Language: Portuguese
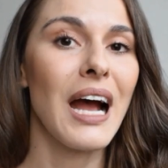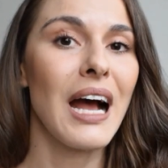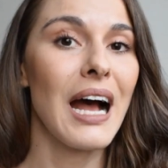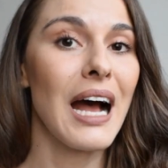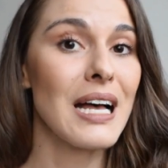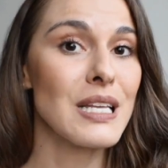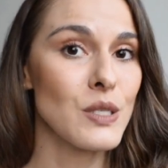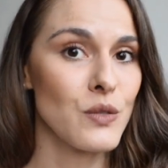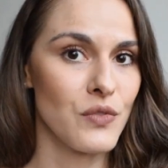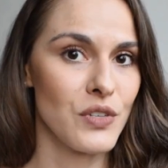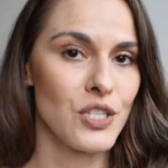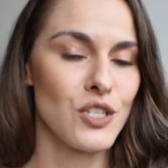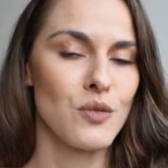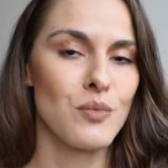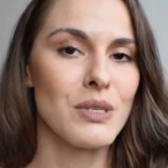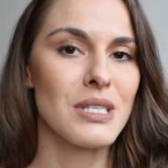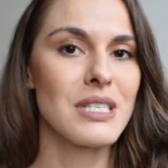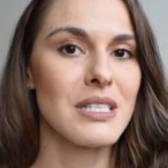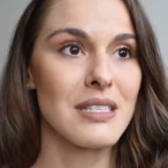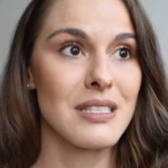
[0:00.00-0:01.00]
as
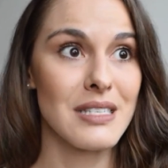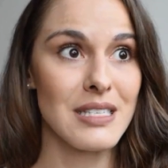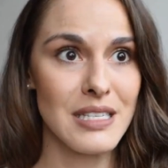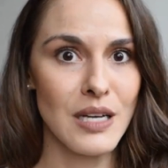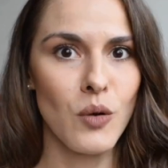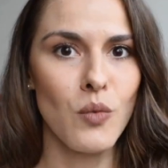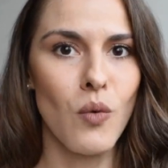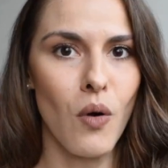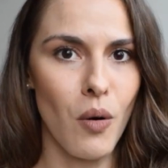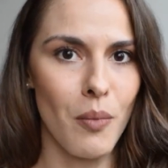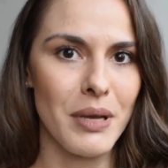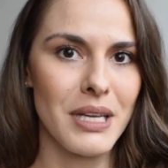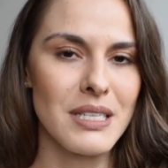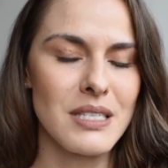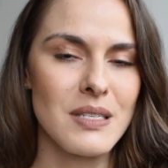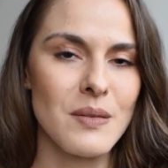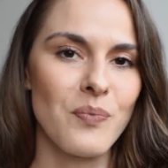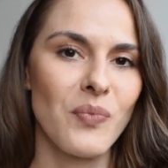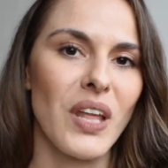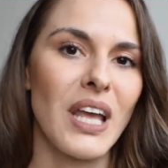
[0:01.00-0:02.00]
vítimas são
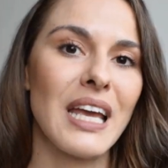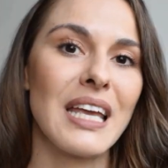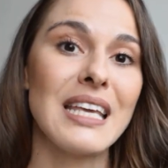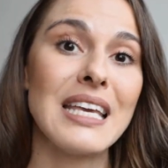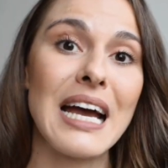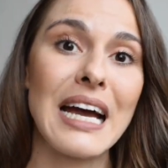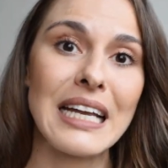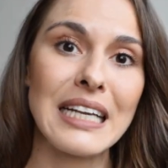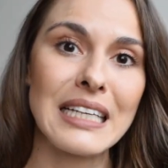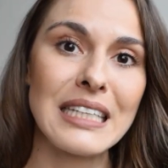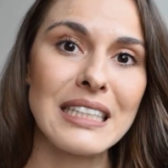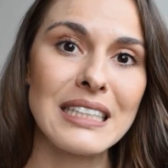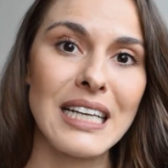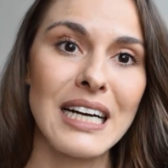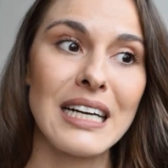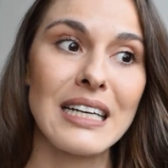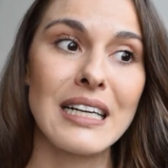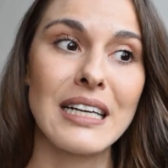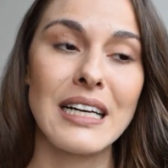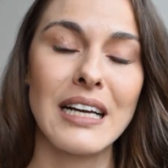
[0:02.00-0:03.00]
homens. E
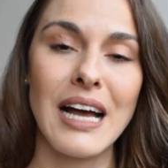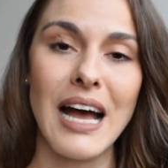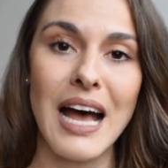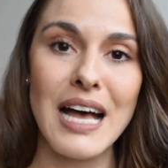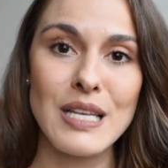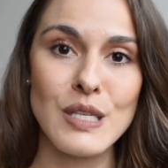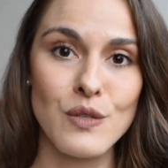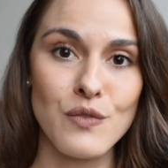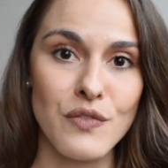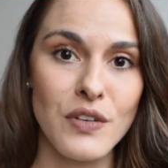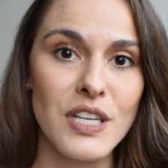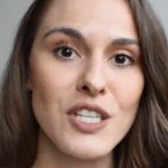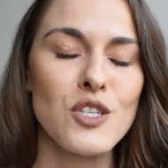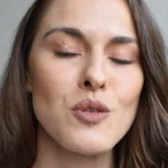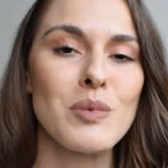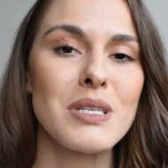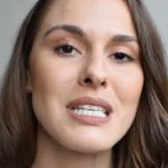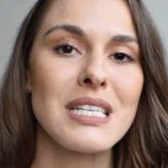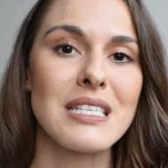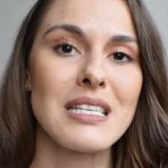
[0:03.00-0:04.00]
ainda, as
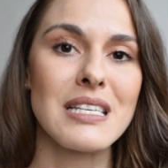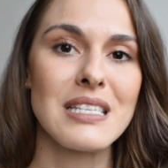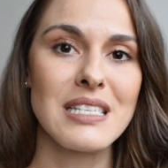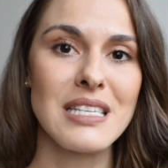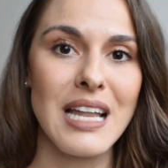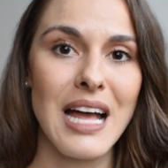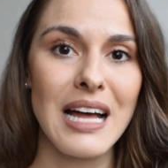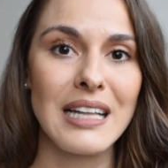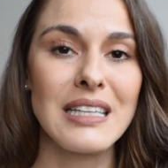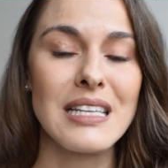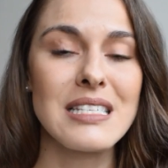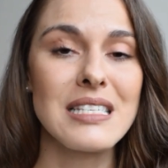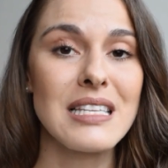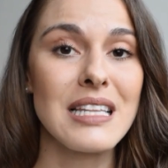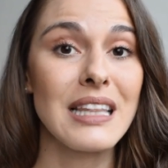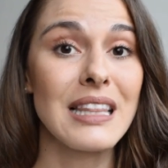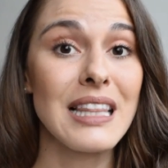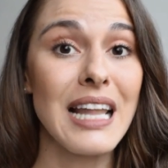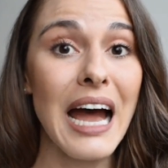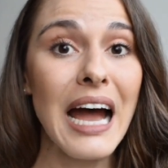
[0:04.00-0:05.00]
vítimas assassinadas
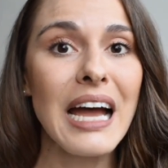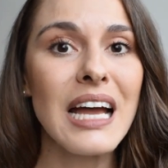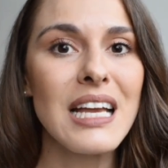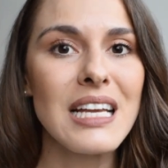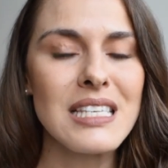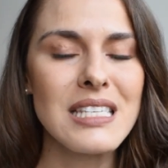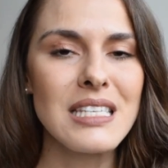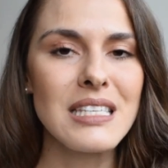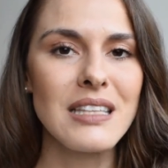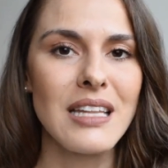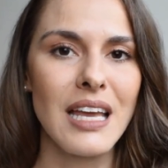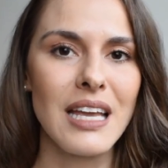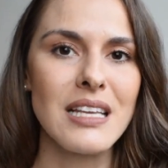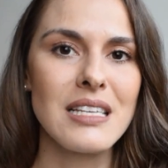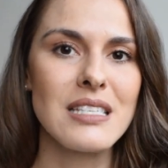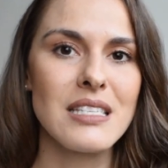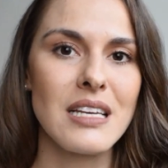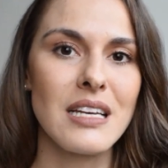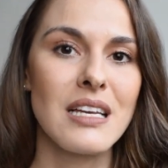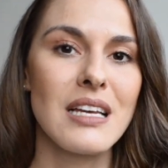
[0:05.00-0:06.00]
na
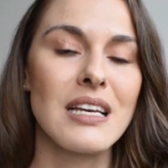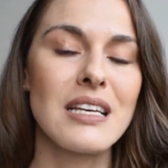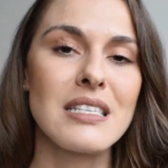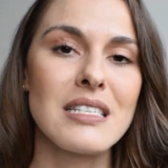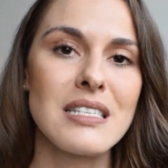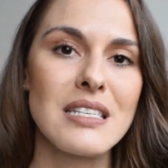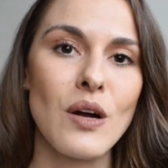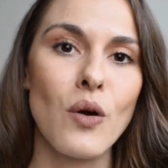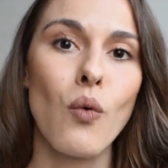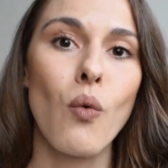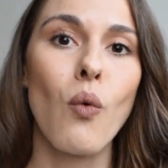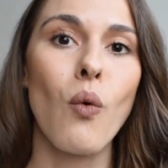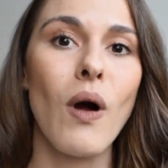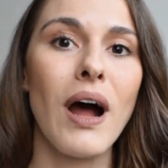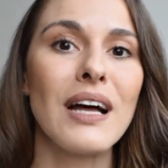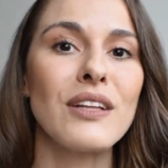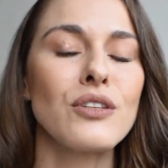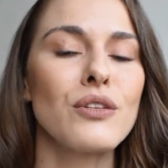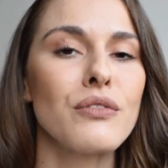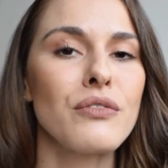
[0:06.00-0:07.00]
residência são
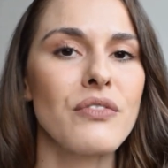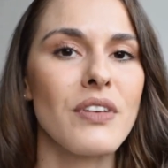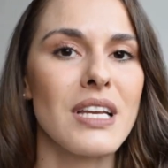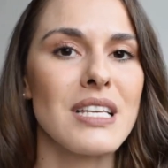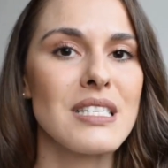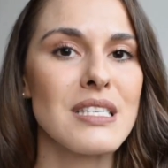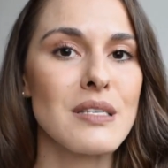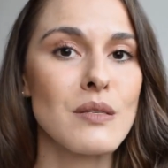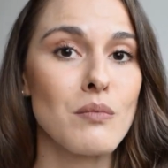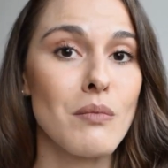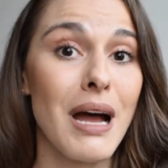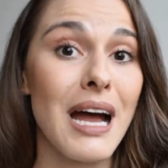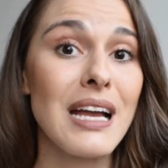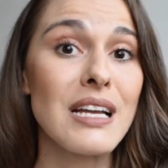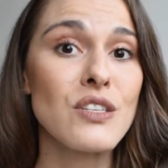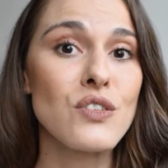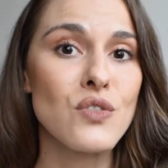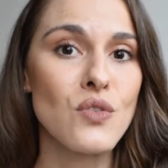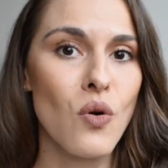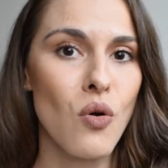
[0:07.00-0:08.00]
quatro vezes
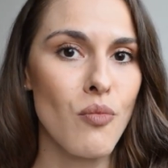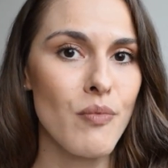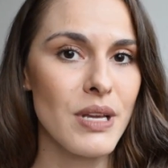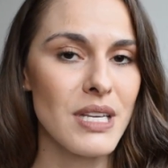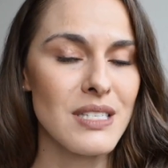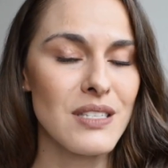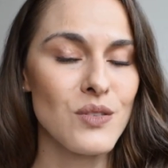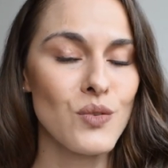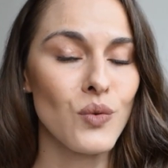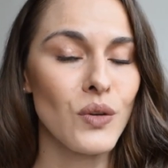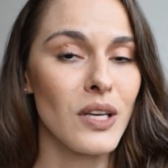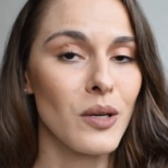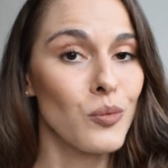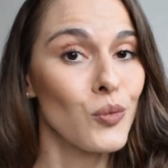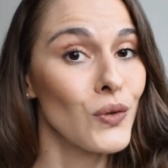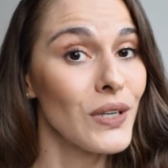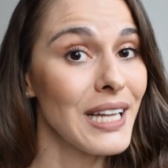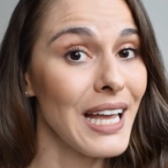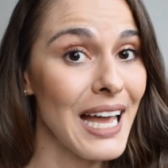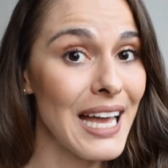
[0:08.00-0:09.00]
mais homens do que
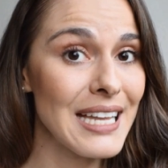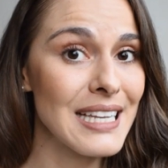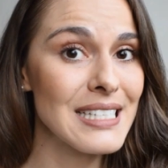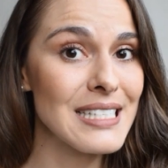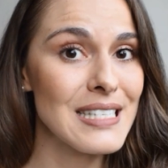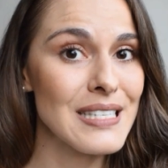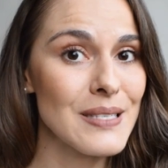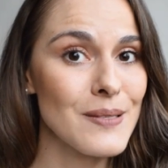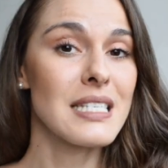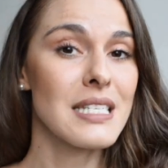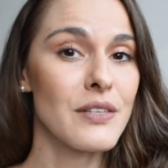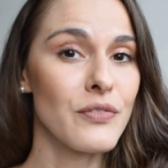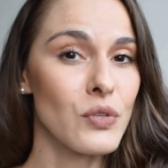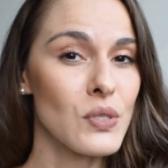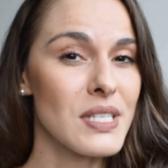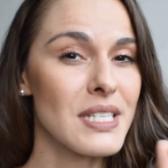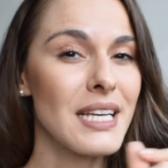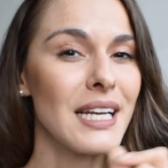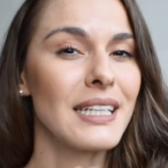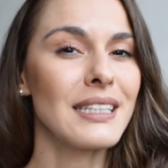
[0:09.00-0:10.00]
mulheres. Se
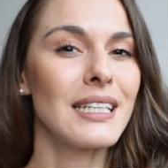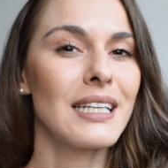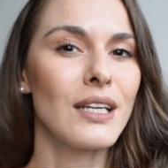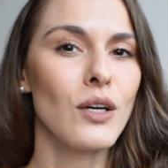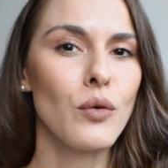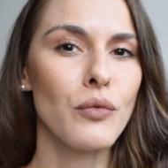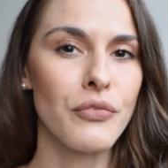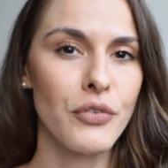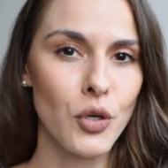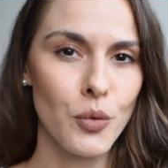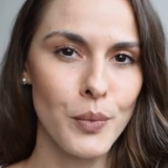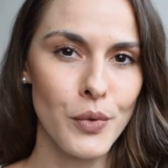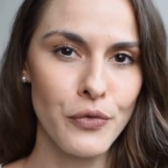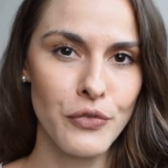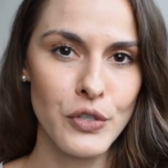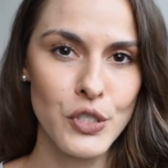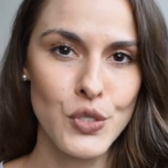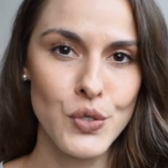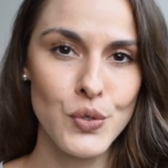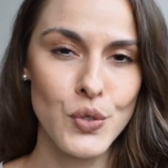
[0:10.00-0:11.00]
você ainda não viu meu
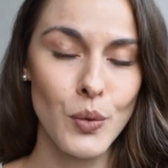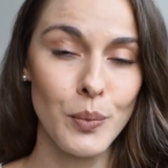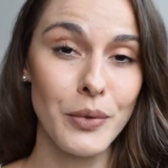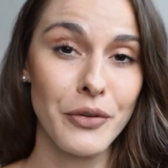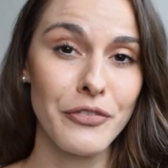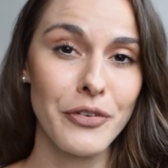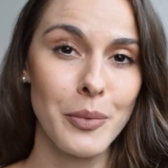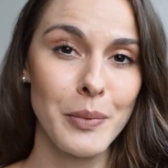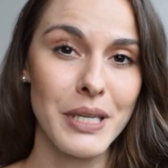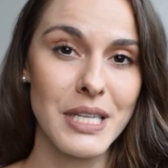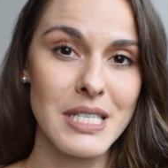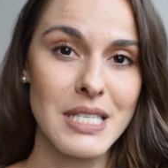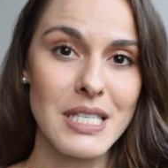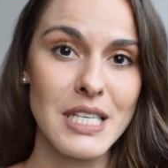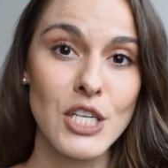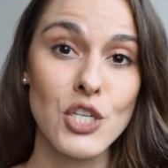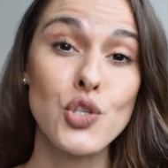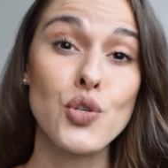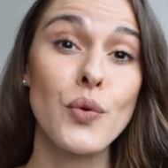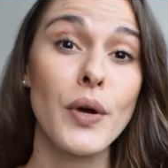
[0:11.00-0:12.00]
vídeo sobre
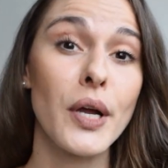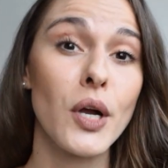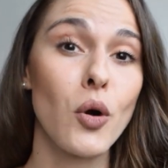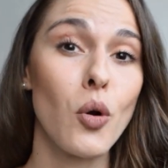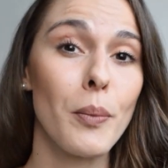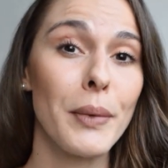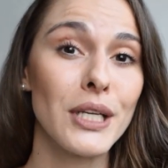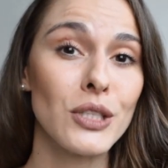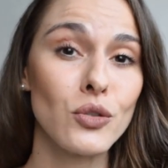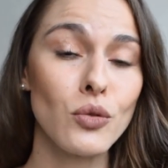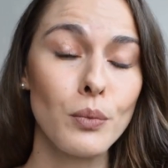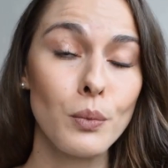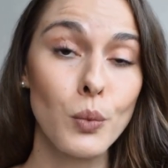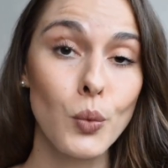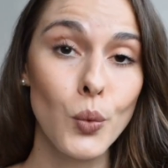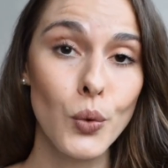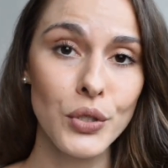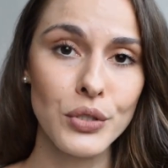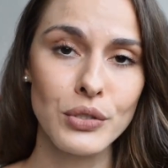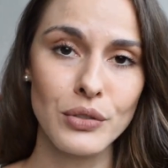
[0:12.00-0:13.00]
feminicídio, eu recomendo
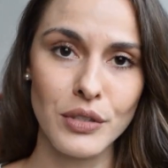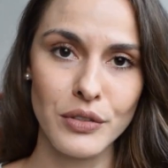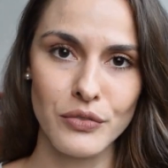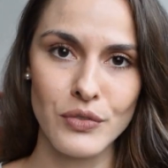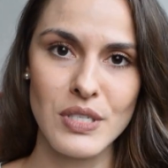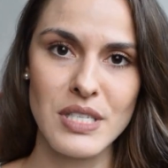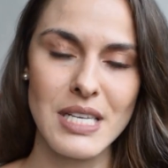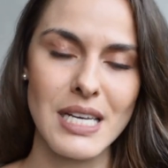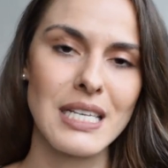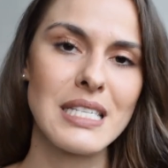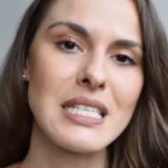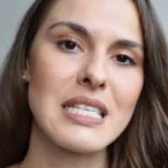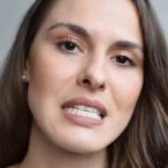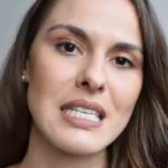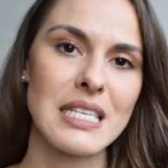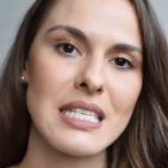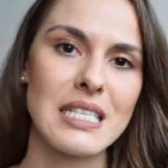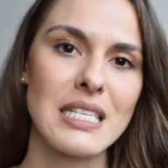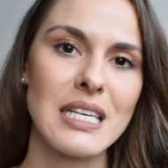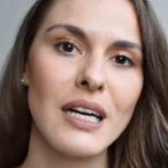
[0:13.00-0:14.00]
muito que você
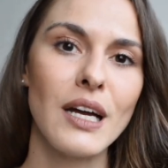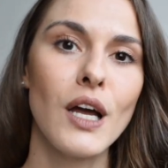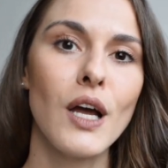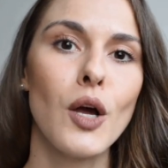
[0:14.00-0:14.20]
assista,